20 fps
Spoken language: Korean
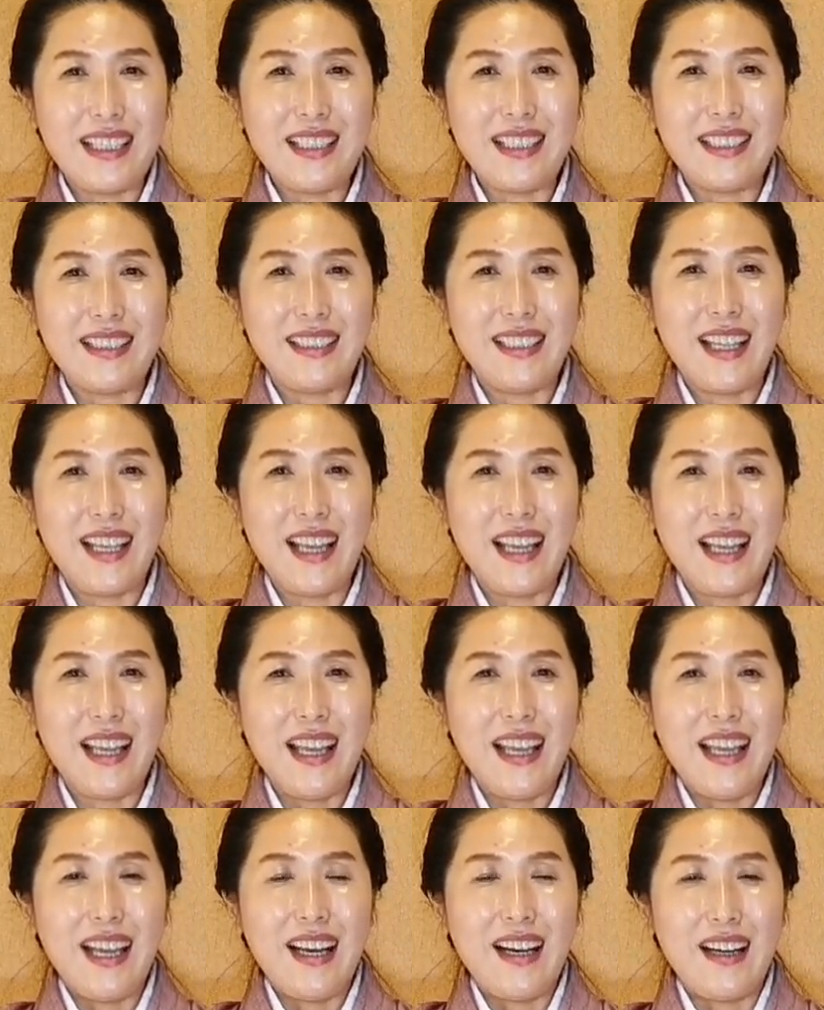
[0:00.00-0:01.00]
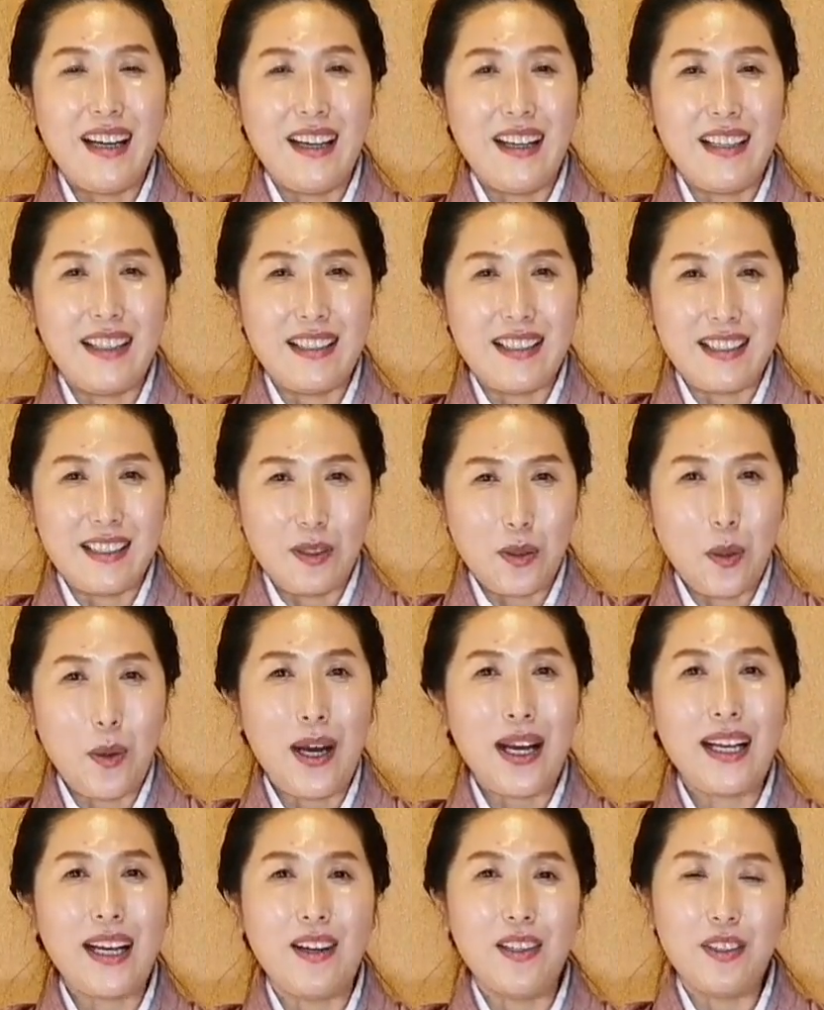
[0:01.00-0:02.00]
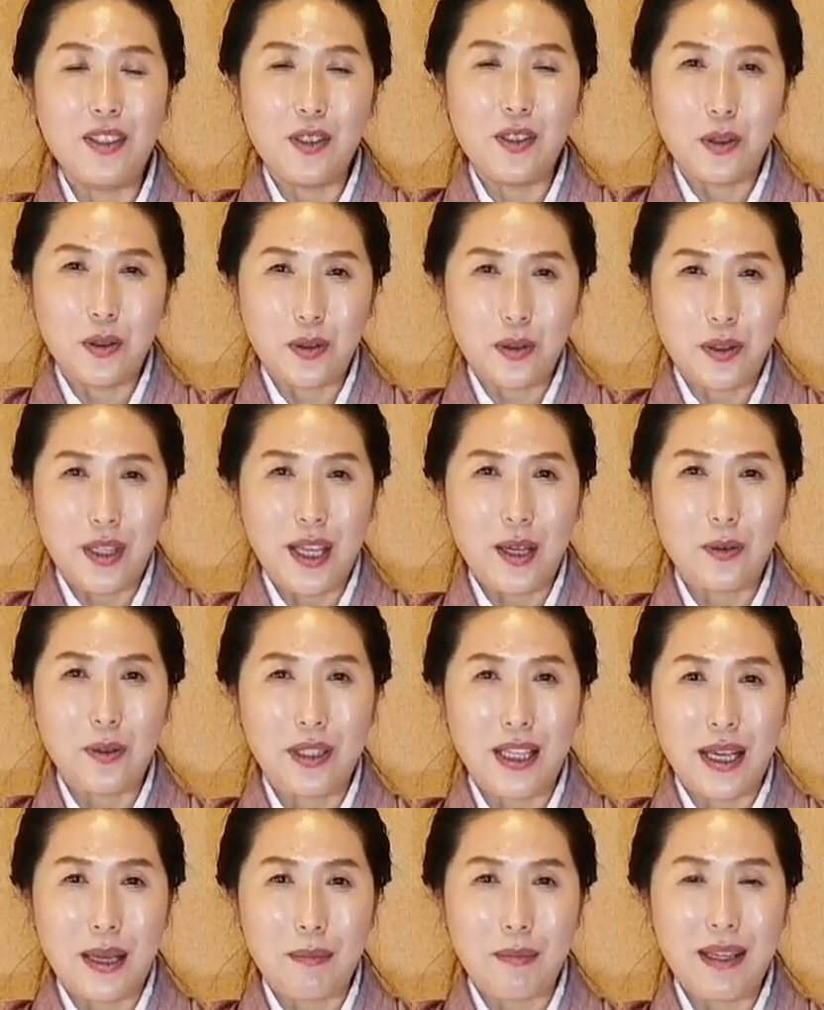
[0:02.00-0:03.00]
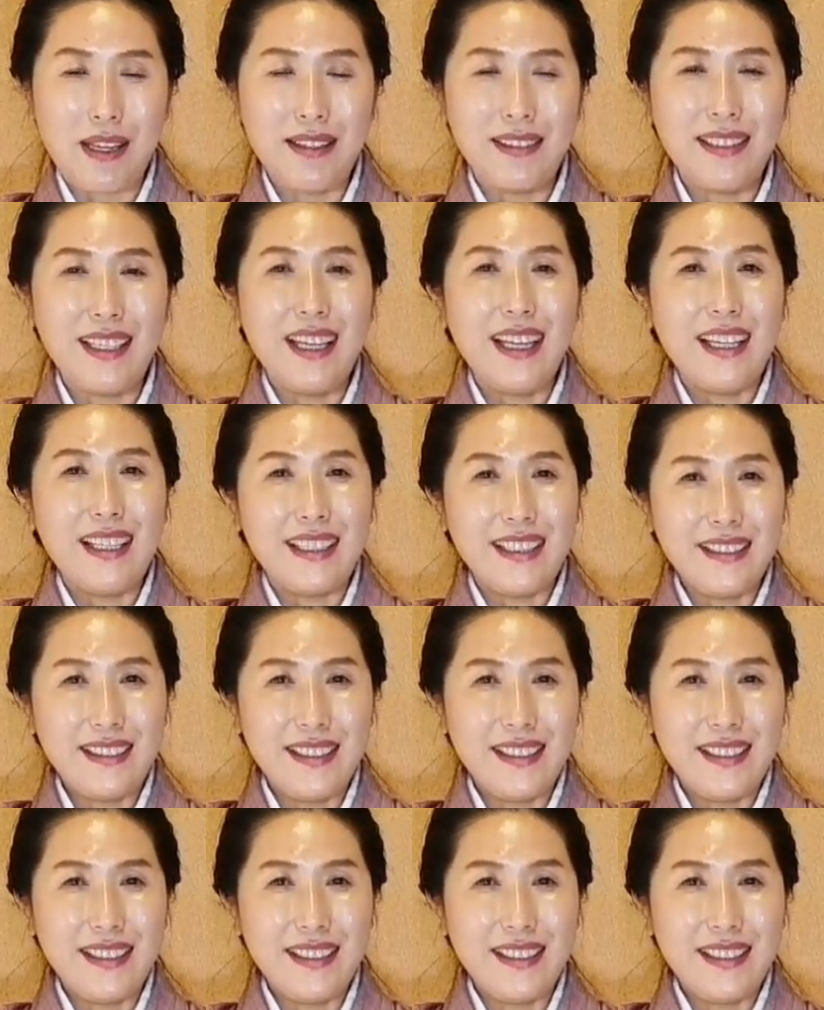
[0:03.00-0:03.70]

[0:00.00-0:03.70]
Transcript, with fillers: 그랬을 때 어, 소화가 어느 정도 되고 나면